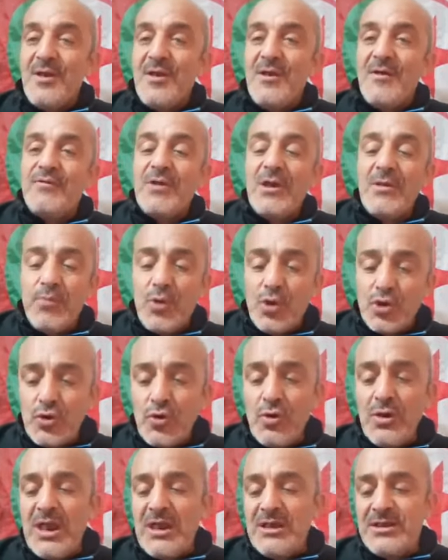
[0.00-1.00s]
في
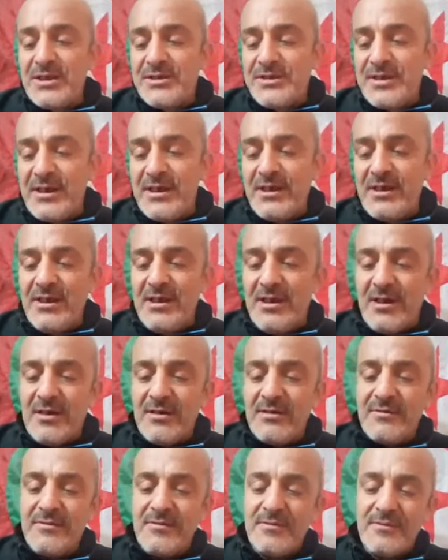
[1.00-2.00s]
البطولة الجزائرية
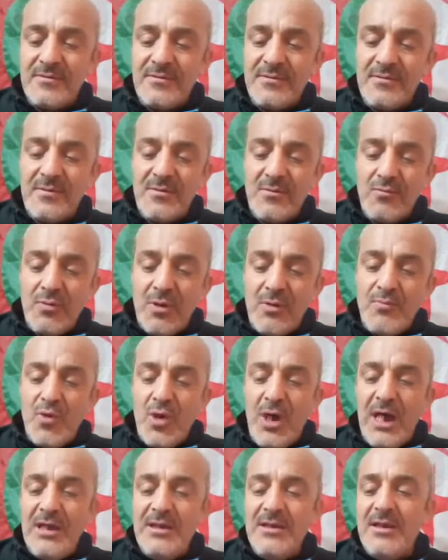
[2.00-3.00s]

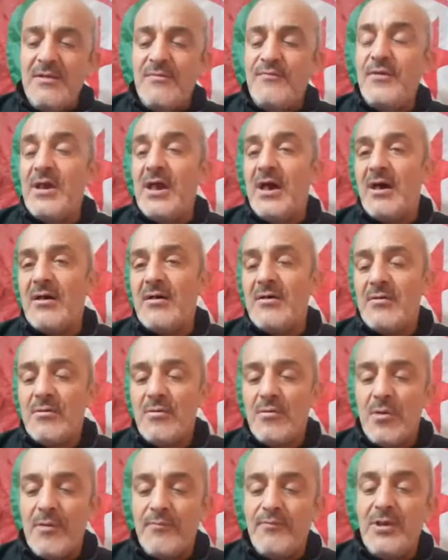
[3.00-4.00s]
ومحلل فيها
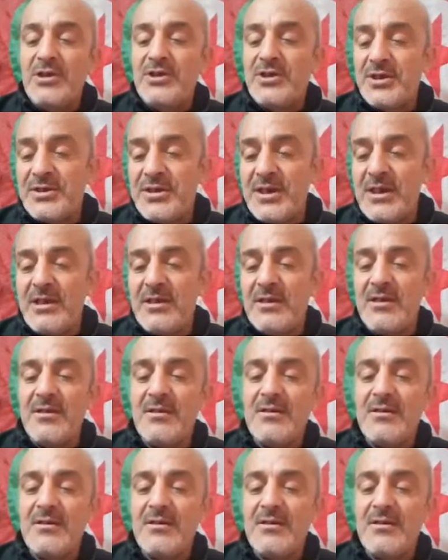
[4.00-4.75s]
وفي الجزائر